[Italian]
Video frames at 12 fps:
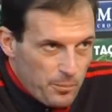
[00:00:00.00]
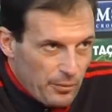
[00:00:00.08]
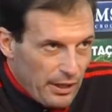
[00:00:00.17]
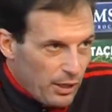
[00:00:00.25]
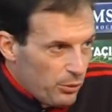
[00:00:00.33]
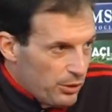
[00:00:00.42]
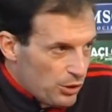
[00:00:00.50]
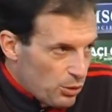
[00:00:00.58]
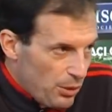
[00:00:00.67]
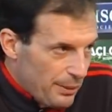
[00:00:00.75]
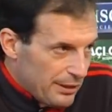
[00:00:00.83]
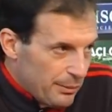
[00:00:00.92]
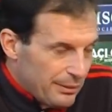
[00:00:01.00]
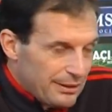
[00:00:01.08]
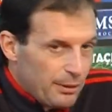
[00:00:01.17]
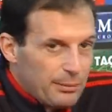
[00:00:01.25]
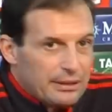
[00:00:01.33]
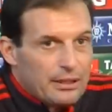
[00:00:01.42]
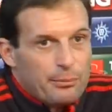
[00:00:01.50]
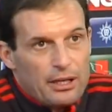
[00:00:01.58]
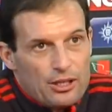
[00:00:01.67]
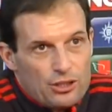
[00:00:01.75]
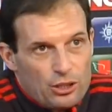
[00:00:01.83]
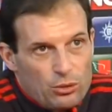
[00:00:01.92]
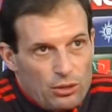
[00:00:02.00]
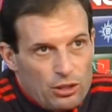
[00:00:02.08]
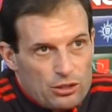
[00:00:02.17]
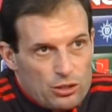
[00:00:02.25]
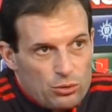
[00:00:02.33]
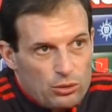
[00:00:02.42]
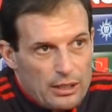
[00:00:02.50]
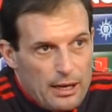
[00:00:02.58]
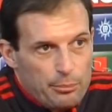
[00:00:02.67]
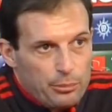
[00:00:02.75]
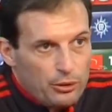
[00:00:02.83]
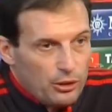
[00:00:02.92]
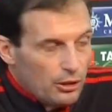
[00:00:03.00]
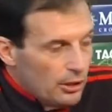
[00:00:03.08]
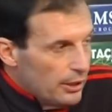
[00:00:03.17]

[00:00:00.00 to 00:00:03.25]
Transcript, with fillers: e quindi sicuramente mentalmente abbiamo lasciato qualcosa sul campo.